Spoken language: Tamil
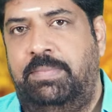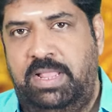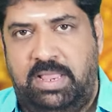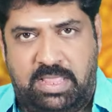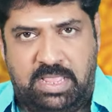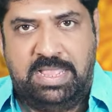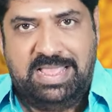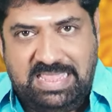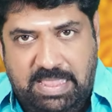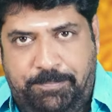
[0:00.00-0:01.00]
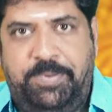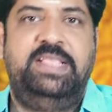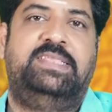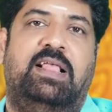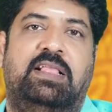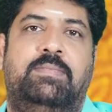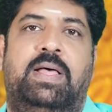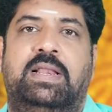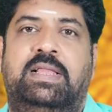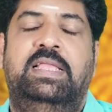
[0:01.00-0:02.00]
அப்படிங்கிறத எப்படி
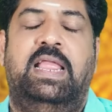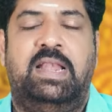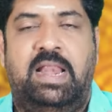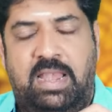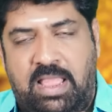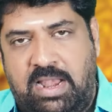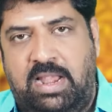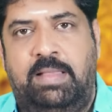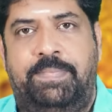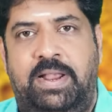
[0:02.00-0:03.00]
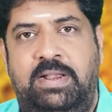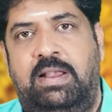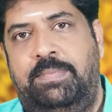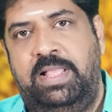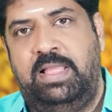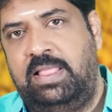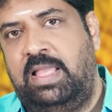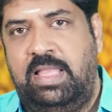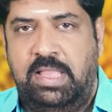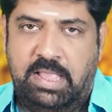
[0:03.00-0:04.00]
சாதகமாக இருக்குது என்னெல்லாம் நல்ல பலன்கள் அப்படிங்கிறத
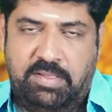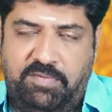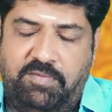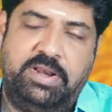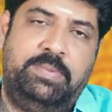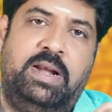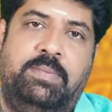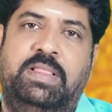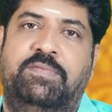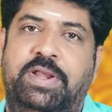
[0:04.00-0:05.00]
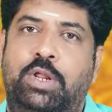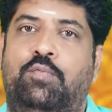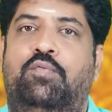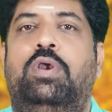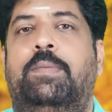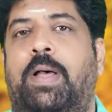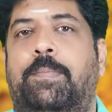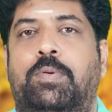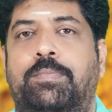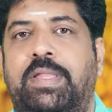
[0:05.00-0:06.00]
விவரமாக நம்ம அந்த வீடியோ ஃபுல்லாக
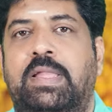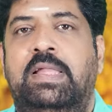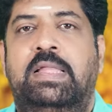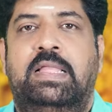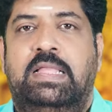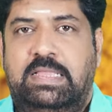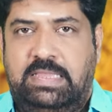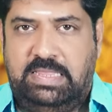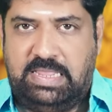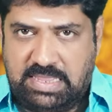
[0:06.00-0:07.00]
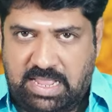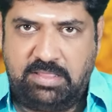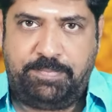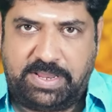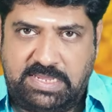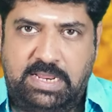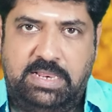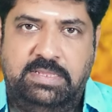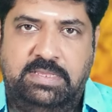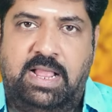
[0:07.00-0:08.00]
பார்ப்போம் ஏதாவது பிரச்சனை
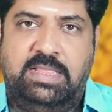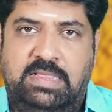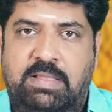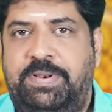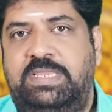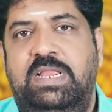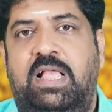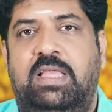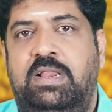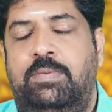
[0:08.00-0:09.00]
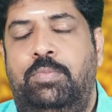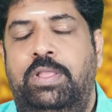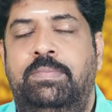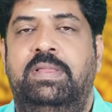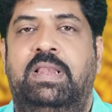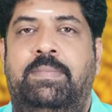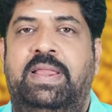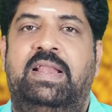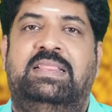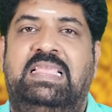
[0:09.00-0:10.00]
இருந்ததுன்னா அது எந்த பிரச்சனையாக இருக்க முடியும் நம்ம
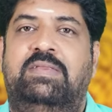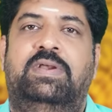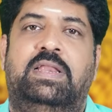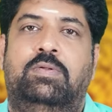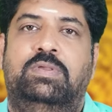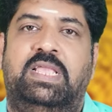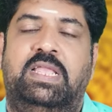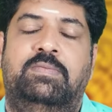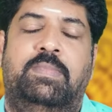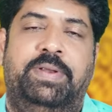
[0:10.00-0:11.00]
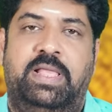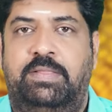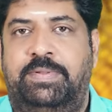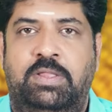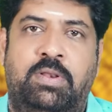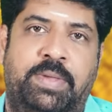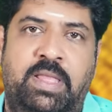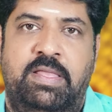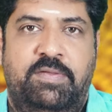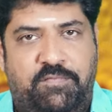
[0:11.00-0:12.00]
என்ன தீர்வுகளை செய்யணும் அப்படிங்கிறத பற்றியும் நம்ம
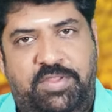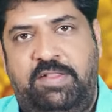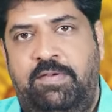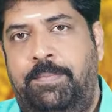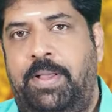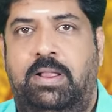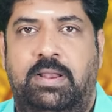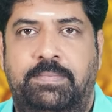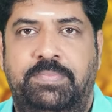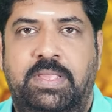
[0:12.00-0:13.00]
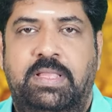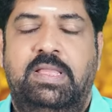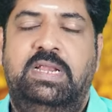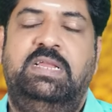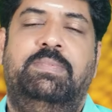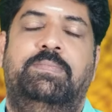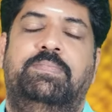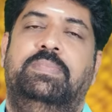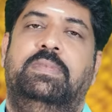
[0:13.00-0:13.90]
விரிவாக பார்க்கலாம் ரிஷபம்